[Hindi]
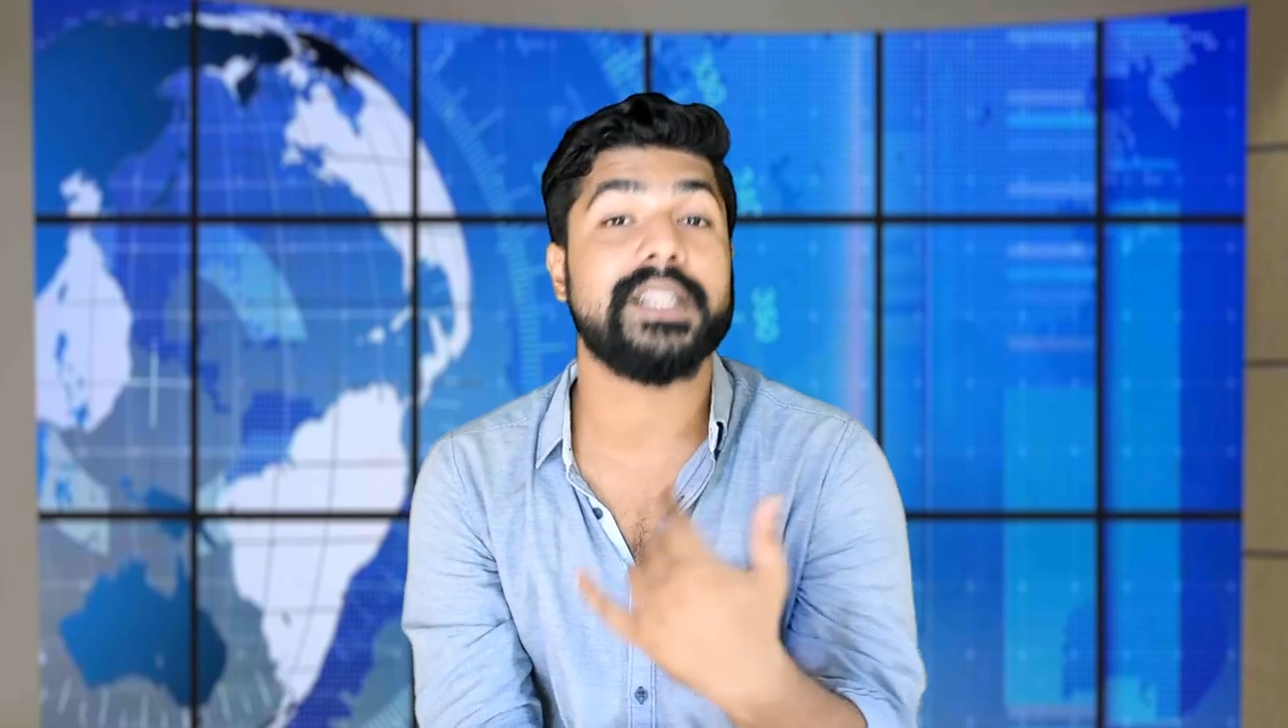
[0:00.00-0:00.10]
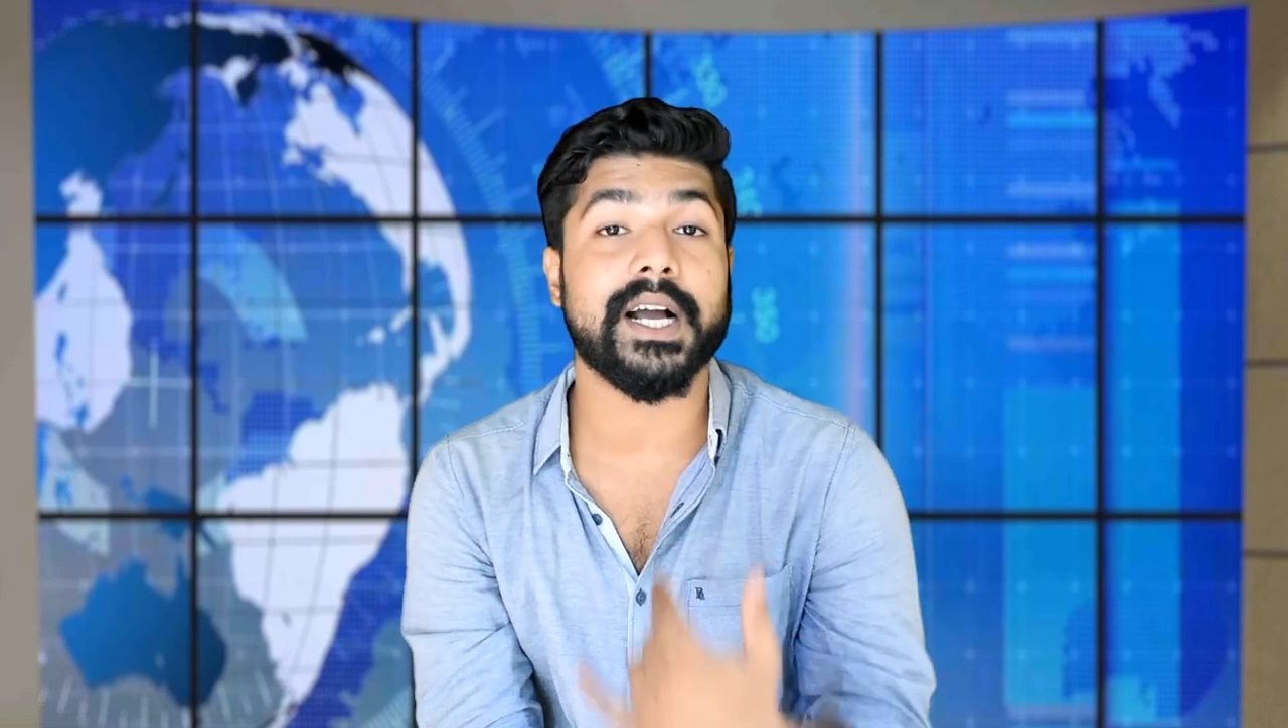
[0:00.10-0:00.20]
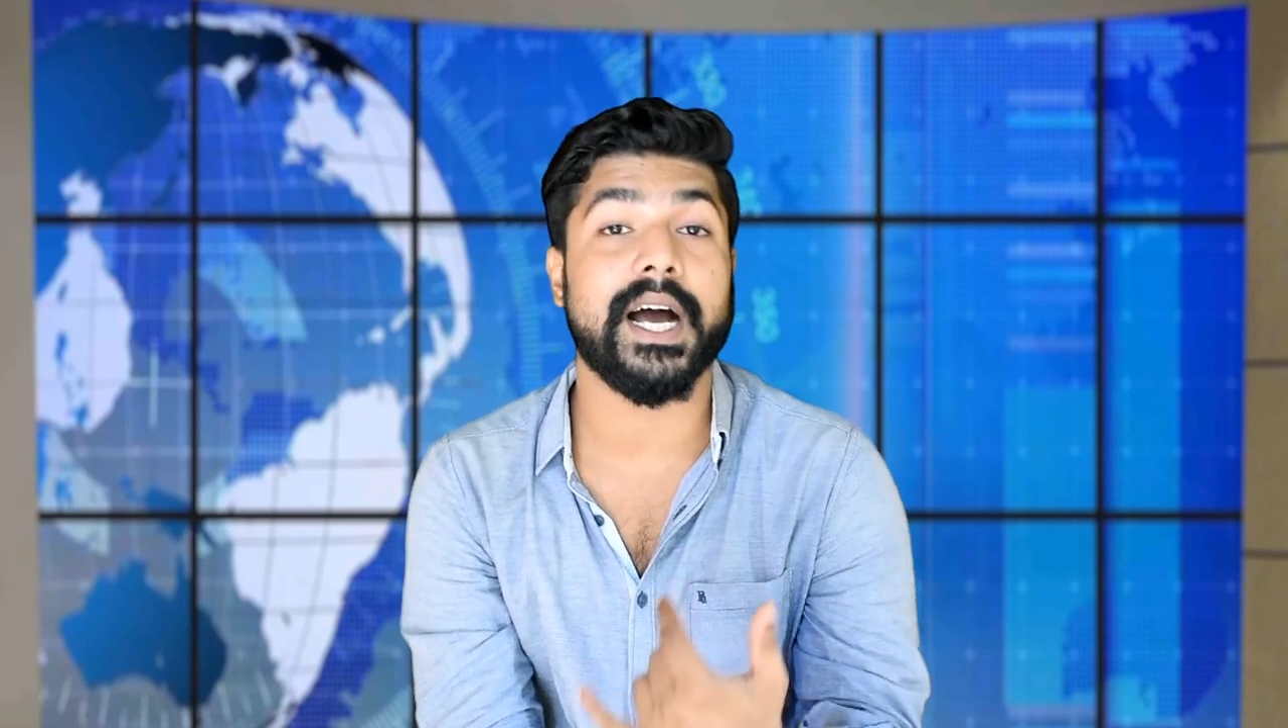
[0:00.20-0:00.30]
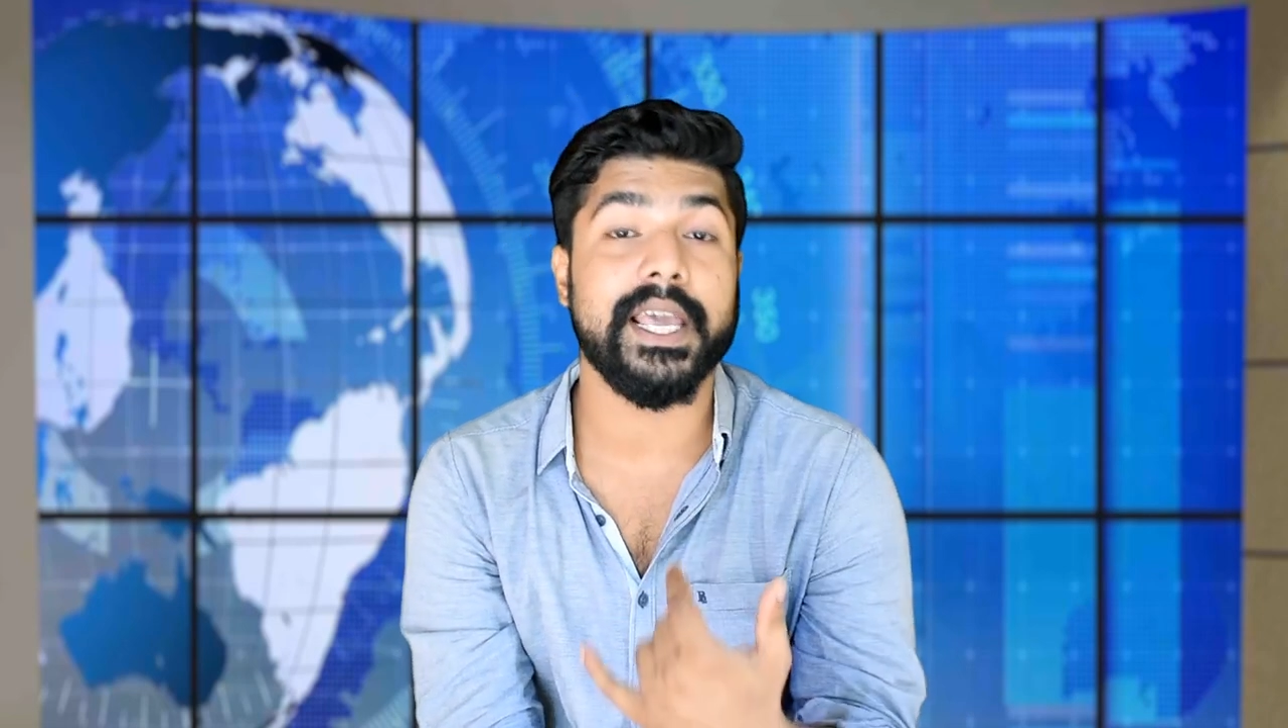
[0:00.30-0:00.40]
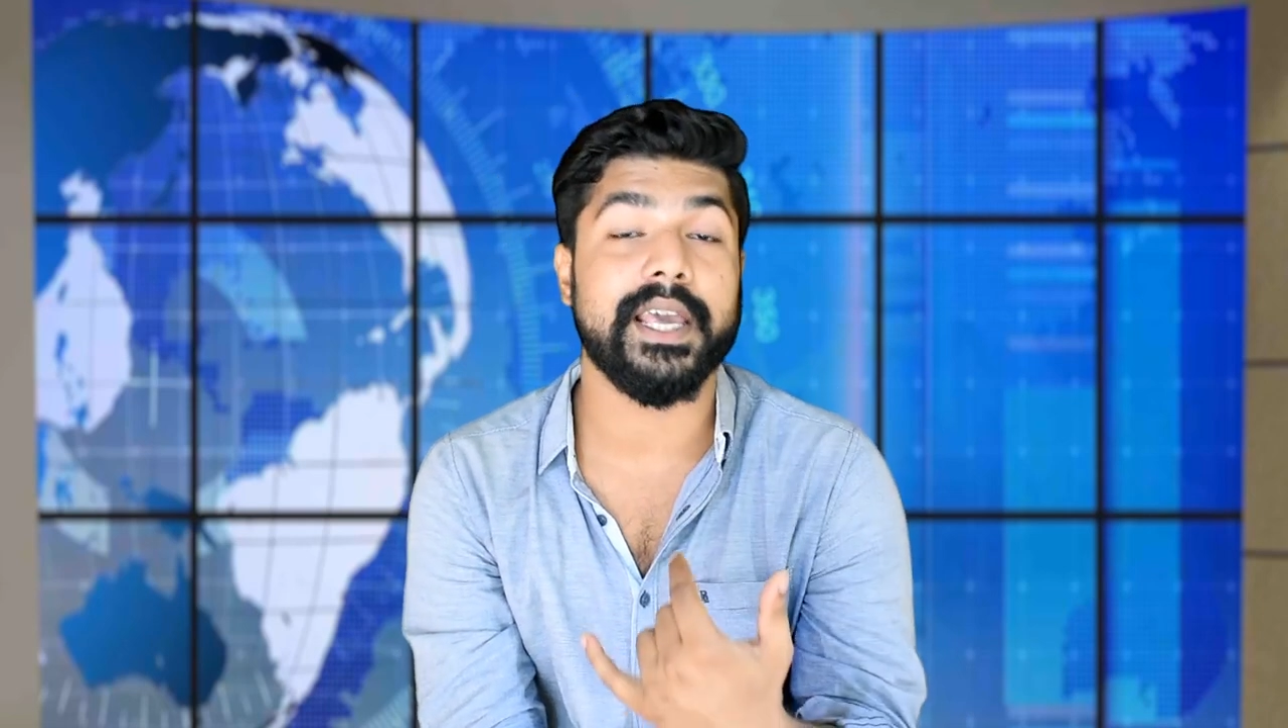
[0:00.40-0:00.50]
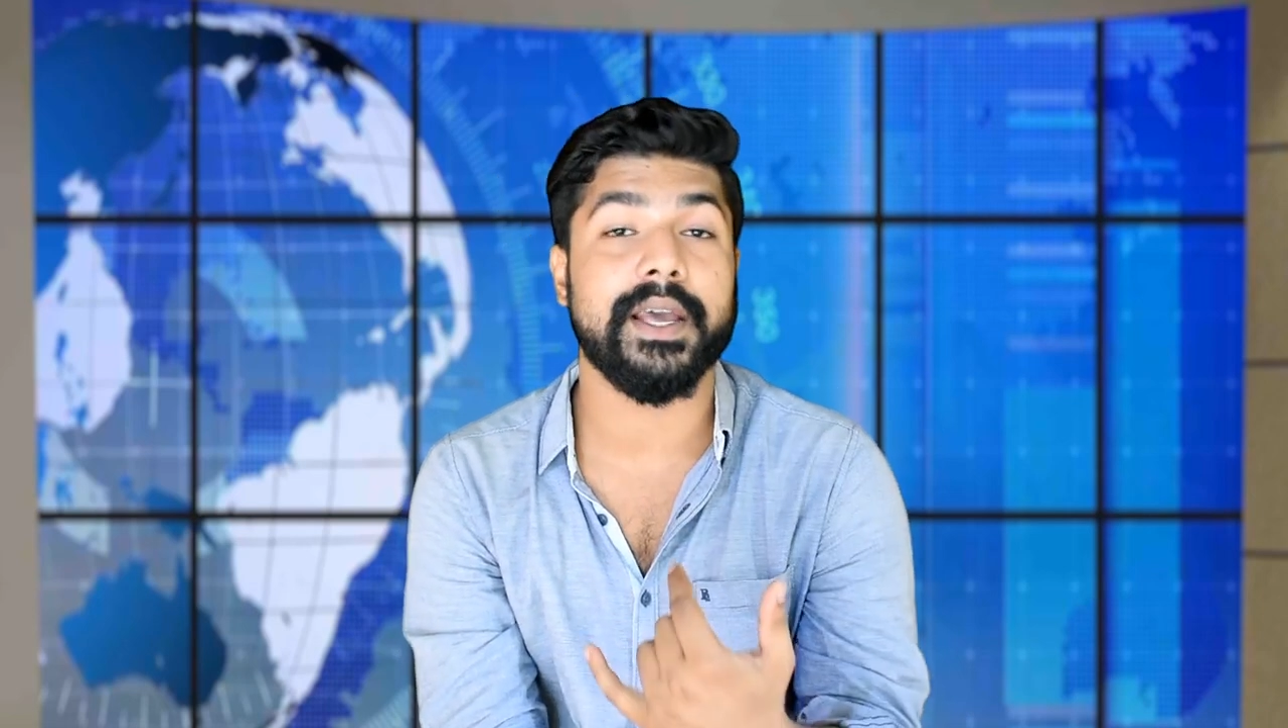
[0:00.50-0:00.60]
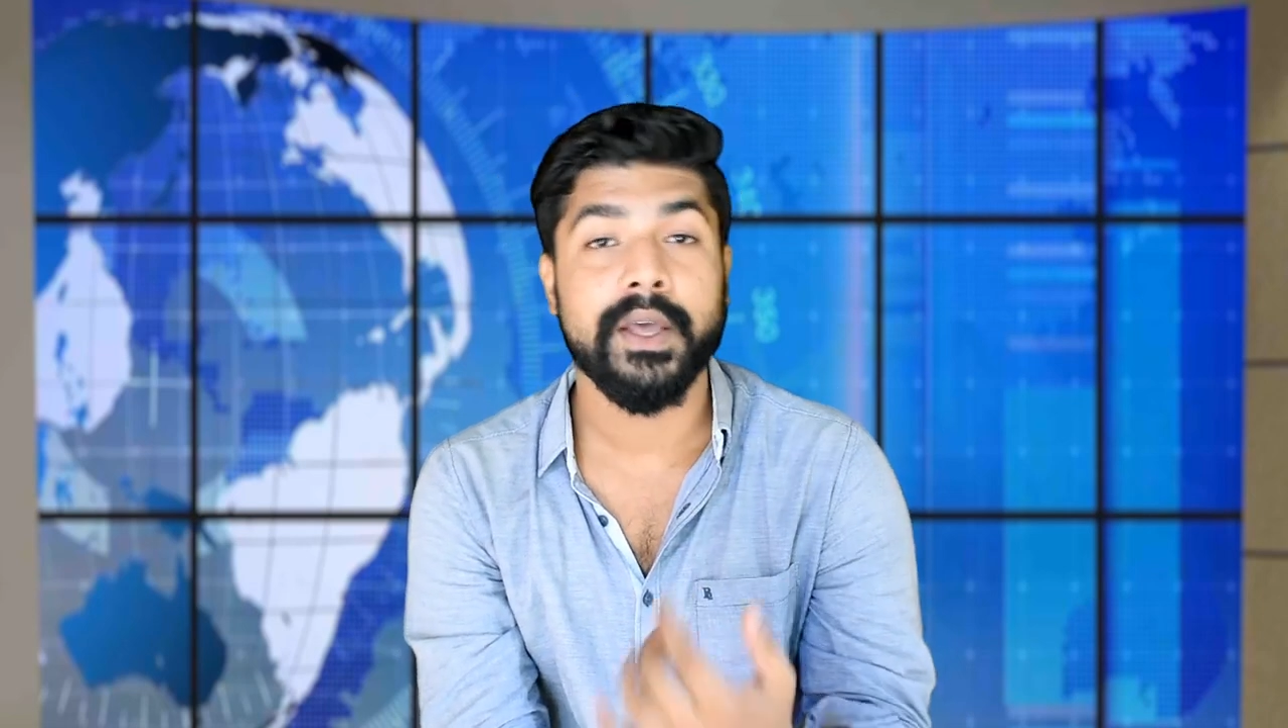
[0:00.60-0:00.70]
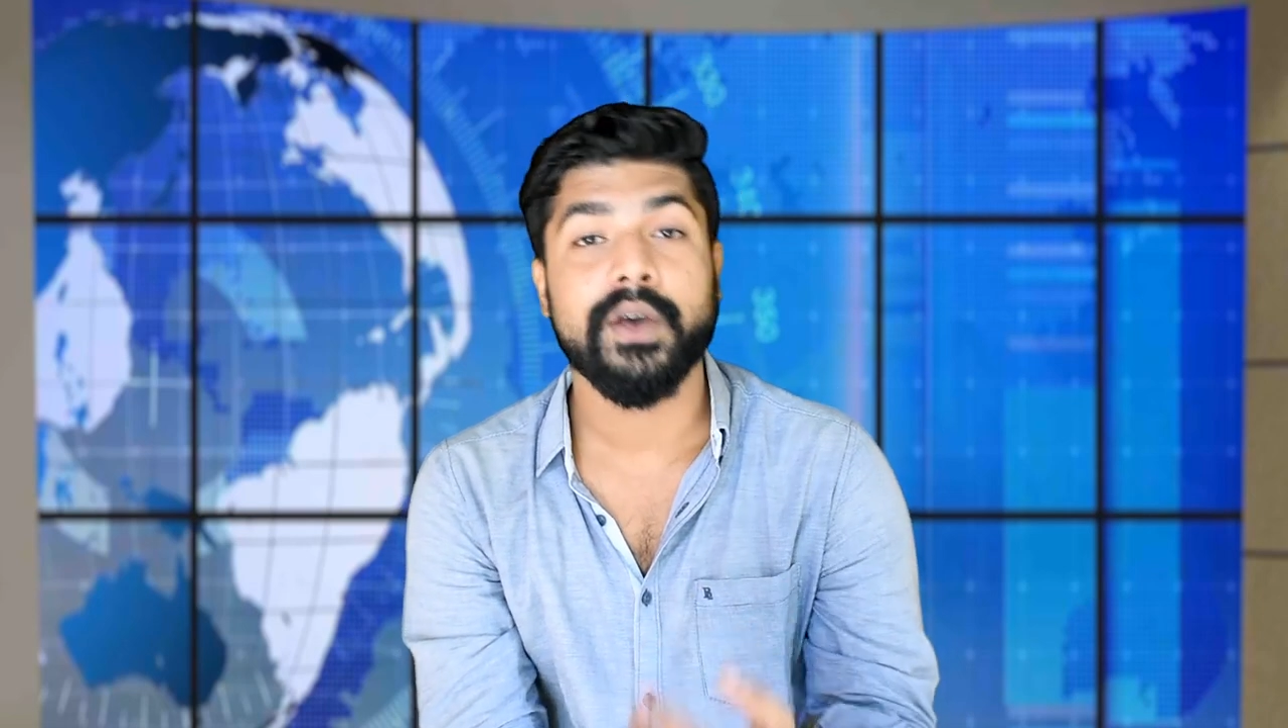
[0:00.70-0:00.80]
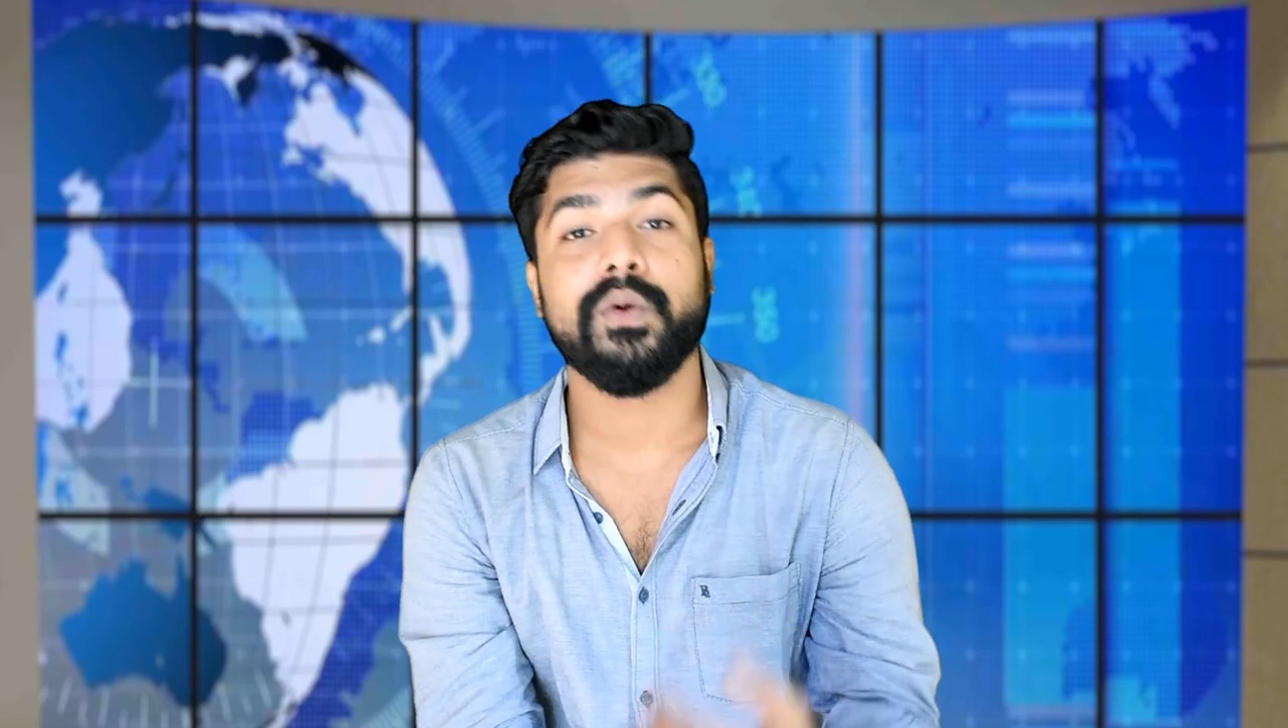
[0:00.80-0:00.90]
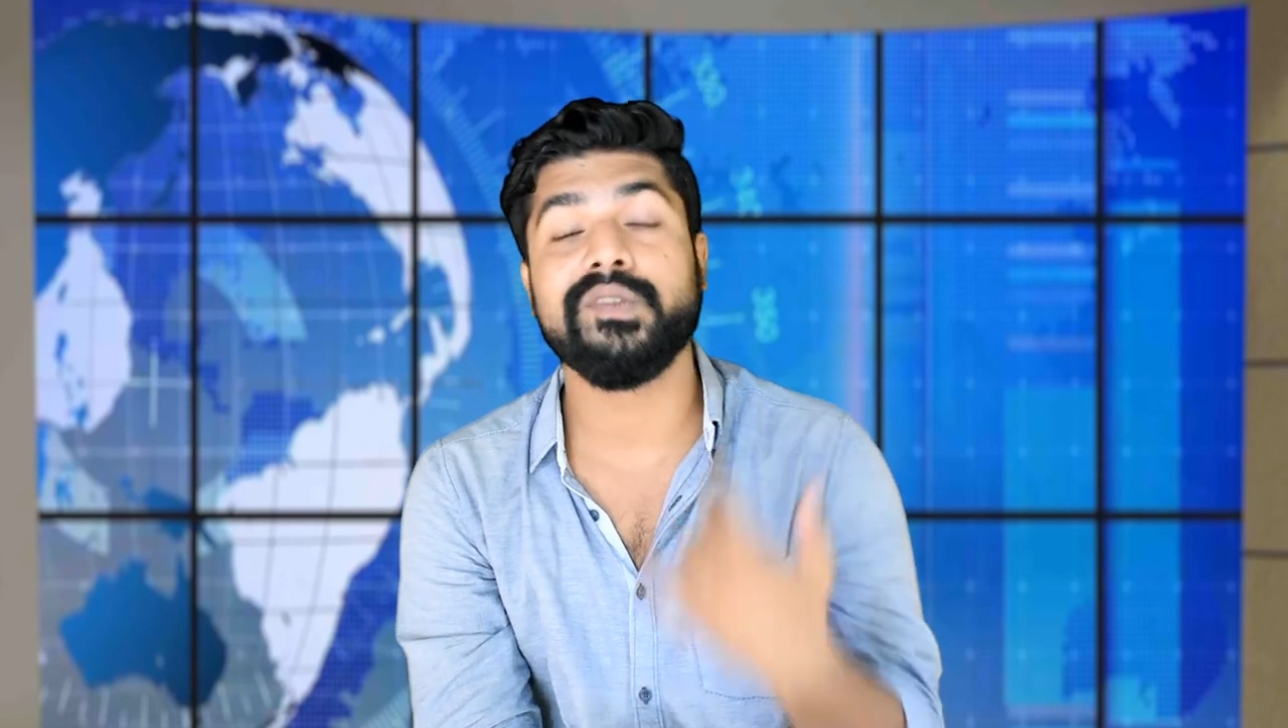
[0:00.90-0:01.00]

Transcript: तक आई हैं